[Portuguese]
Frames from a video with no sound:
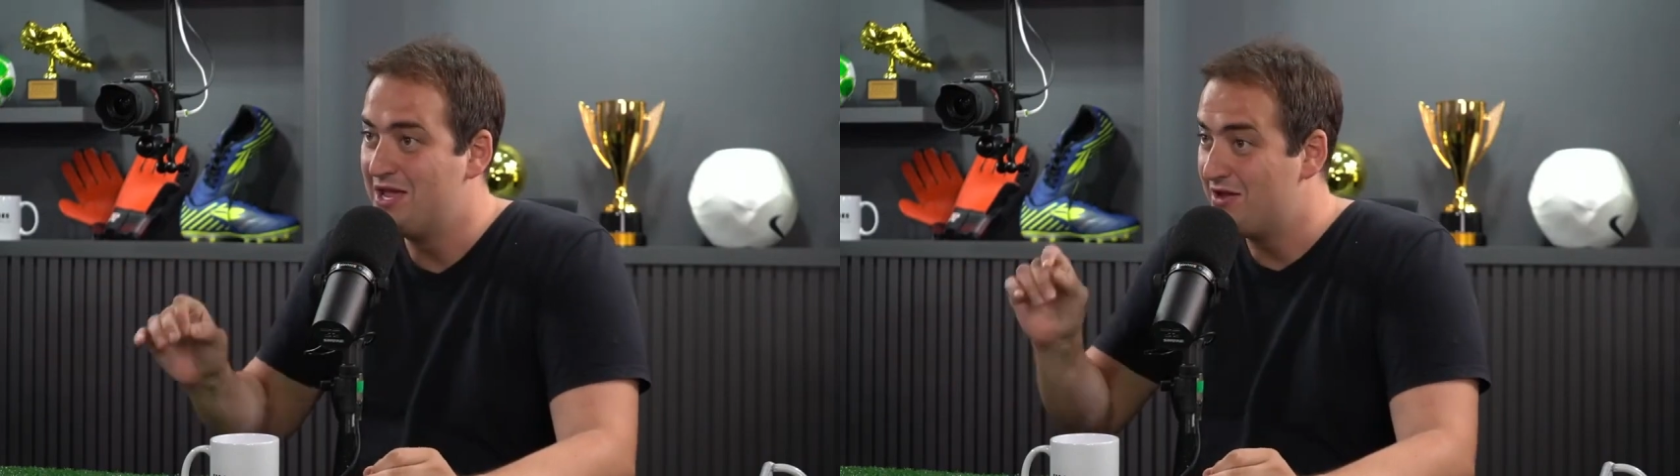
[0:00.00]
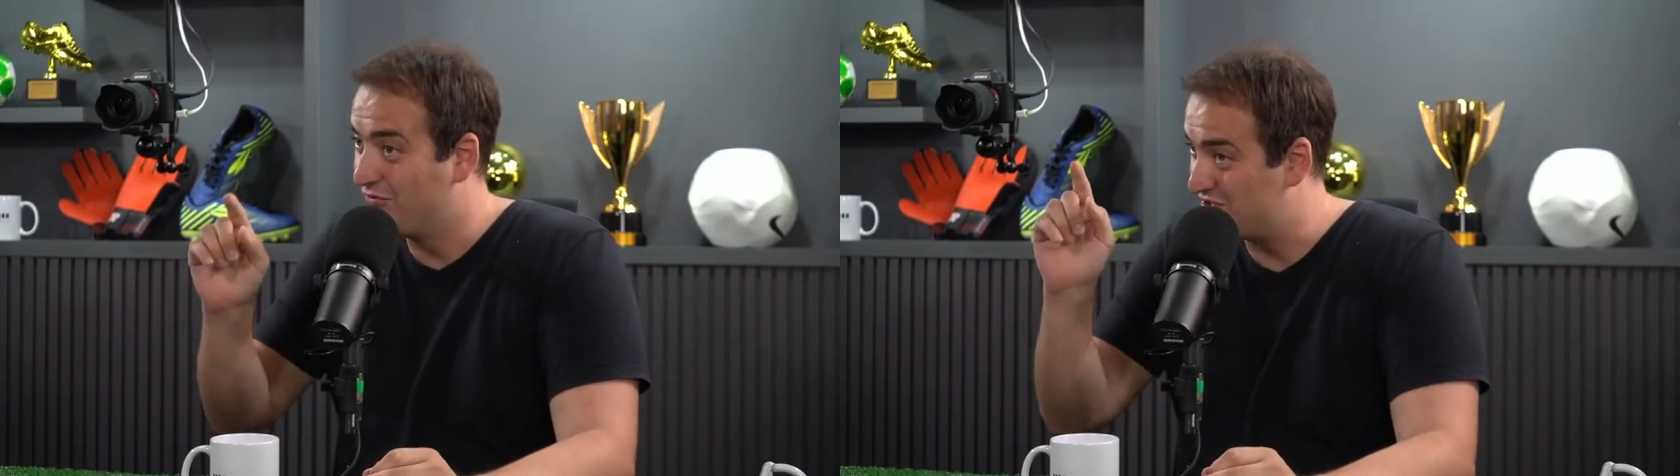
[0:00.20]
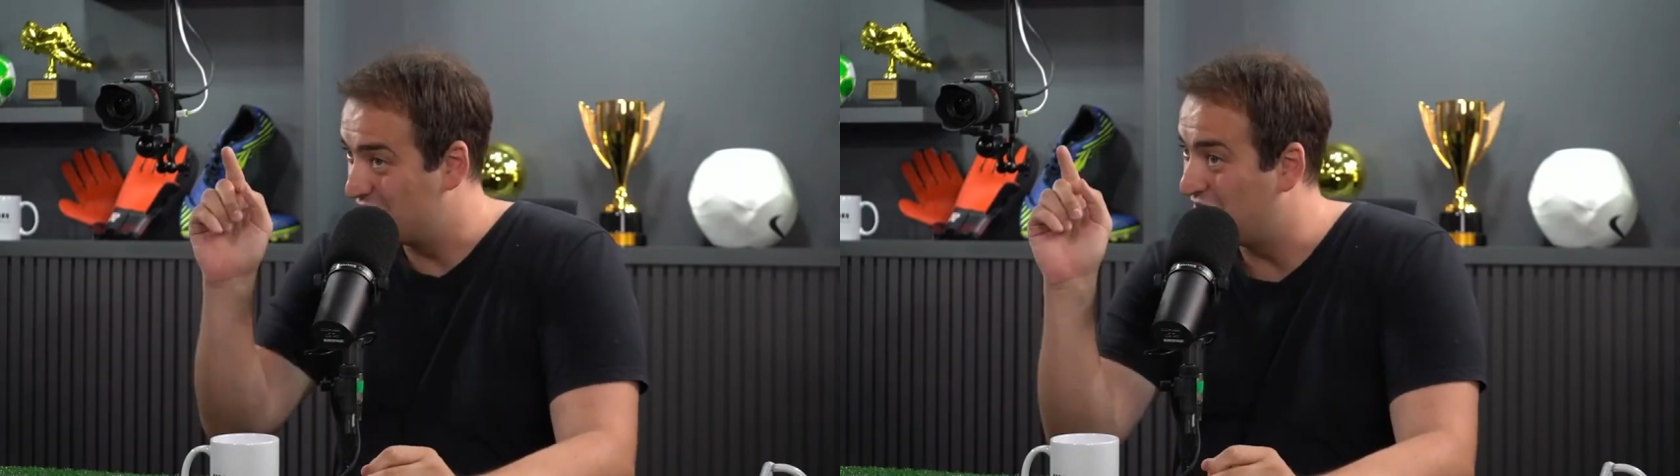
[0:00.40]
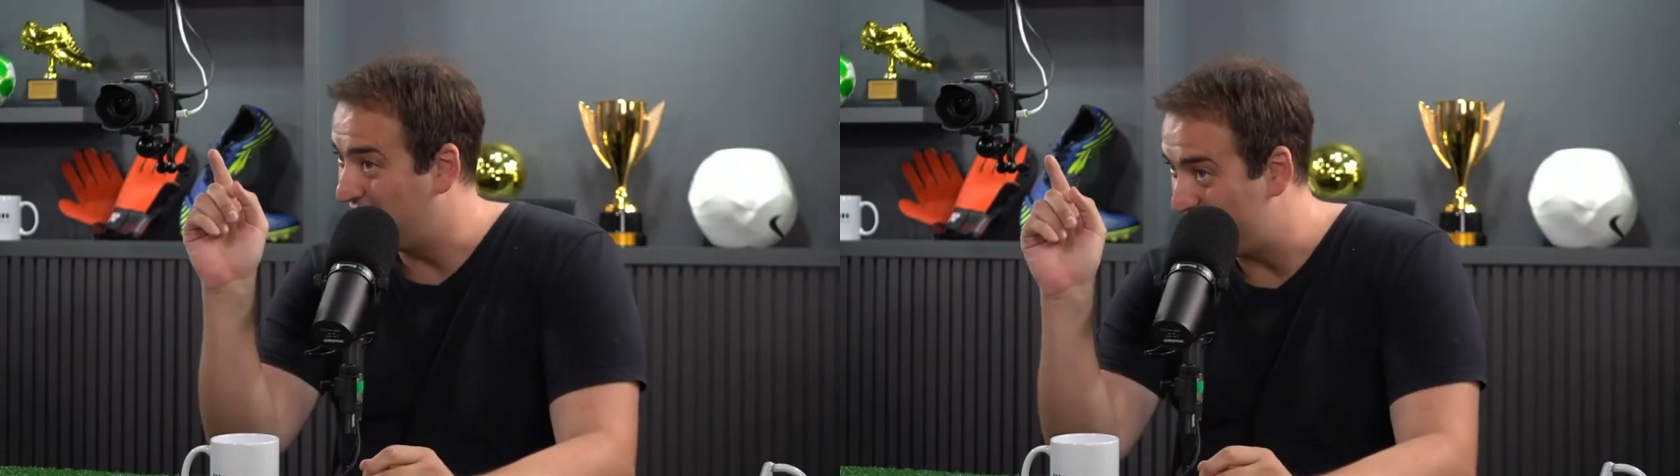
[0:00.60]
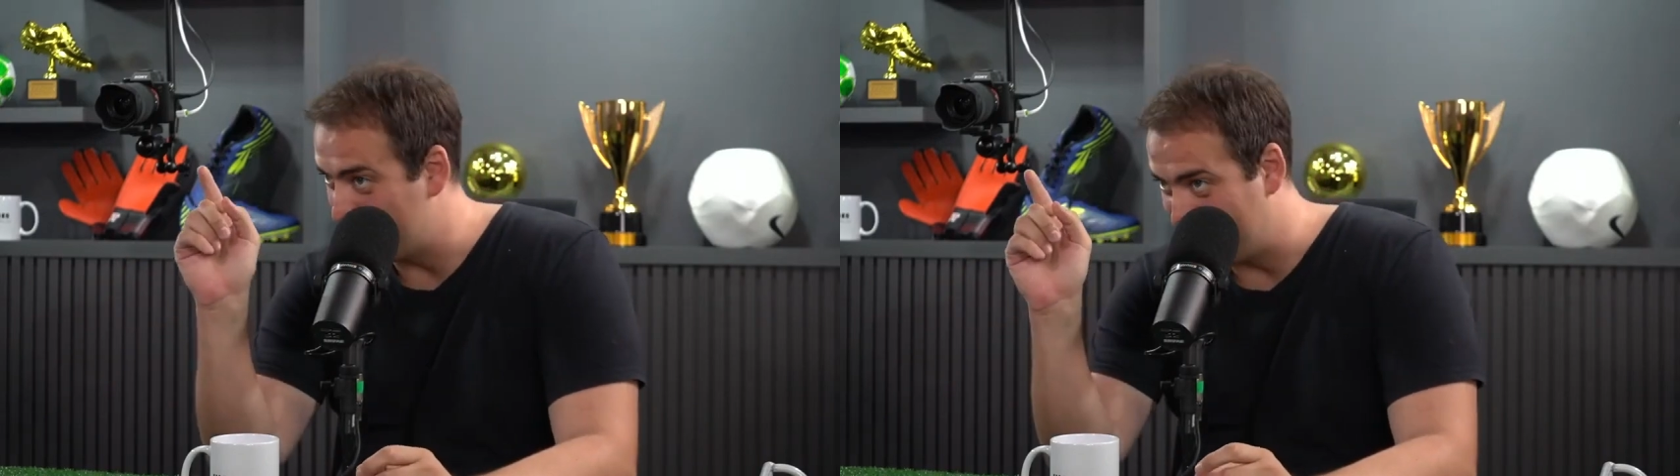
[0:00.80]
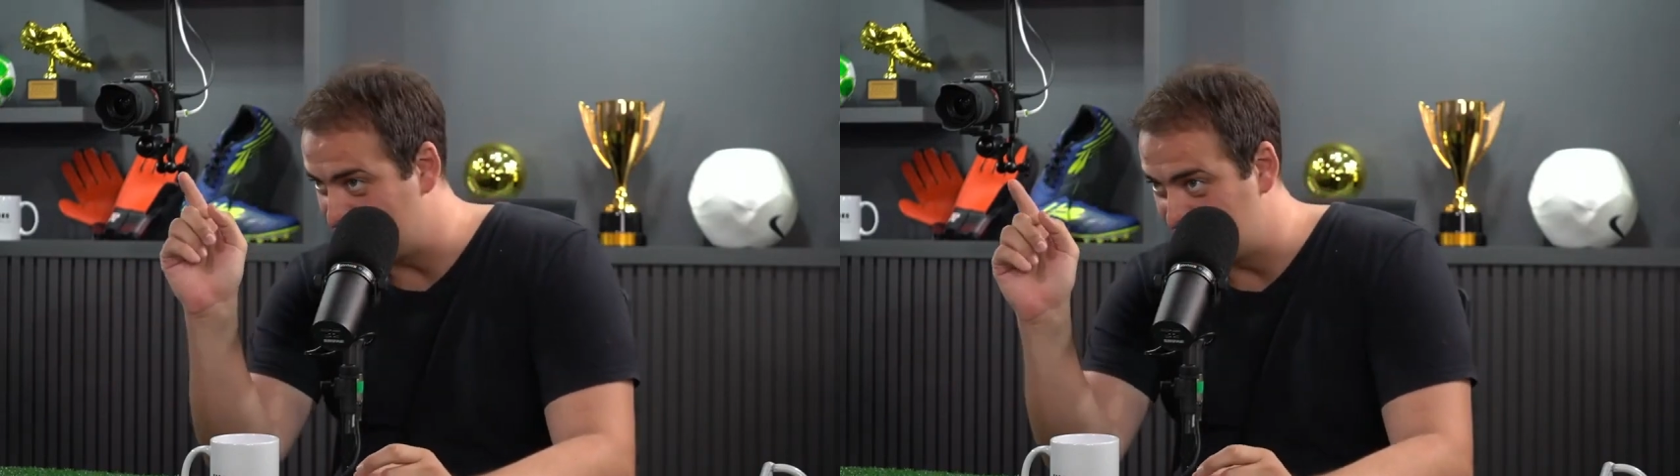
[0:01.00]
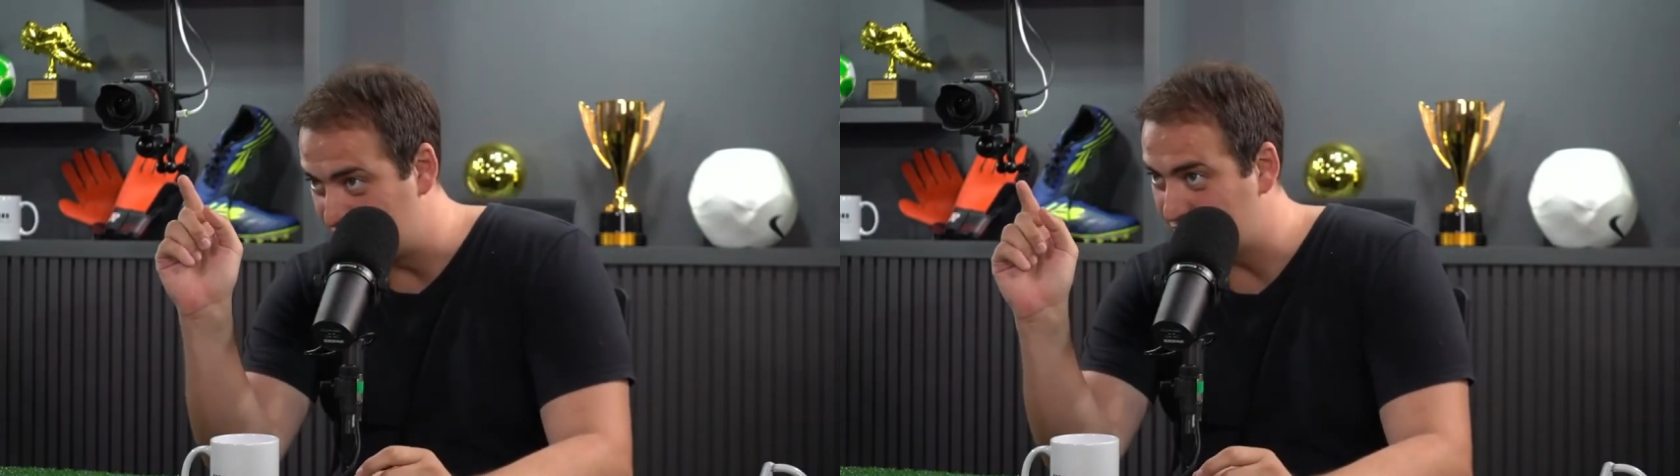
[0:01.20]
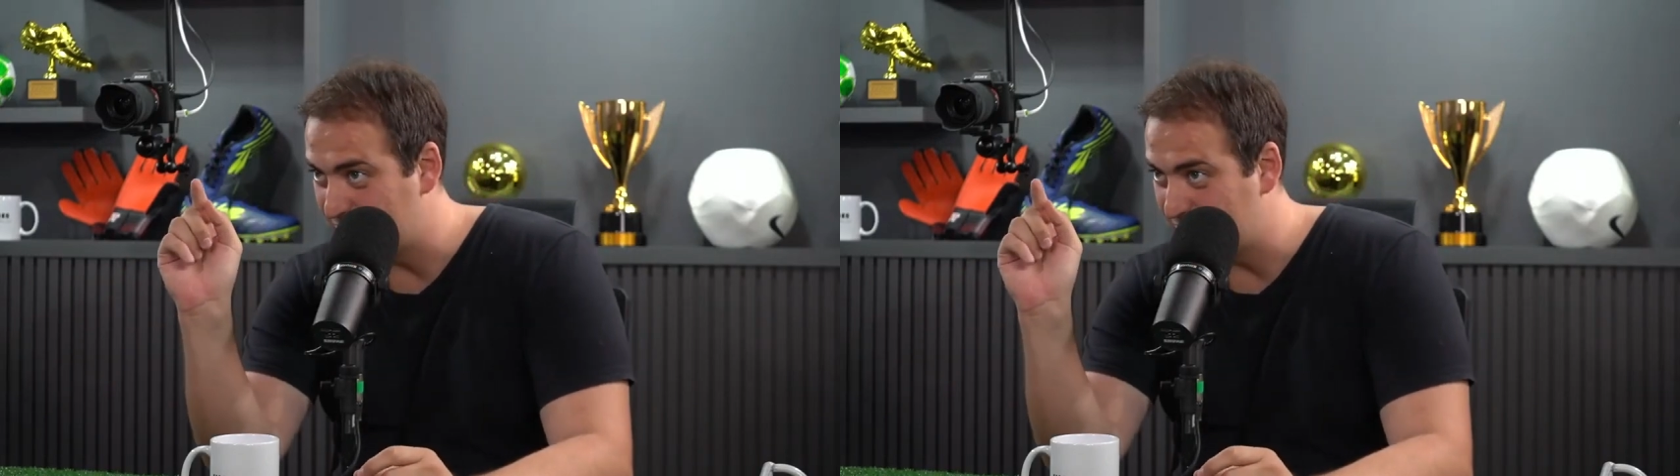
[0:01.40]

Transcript: Você não vai lembrar disso.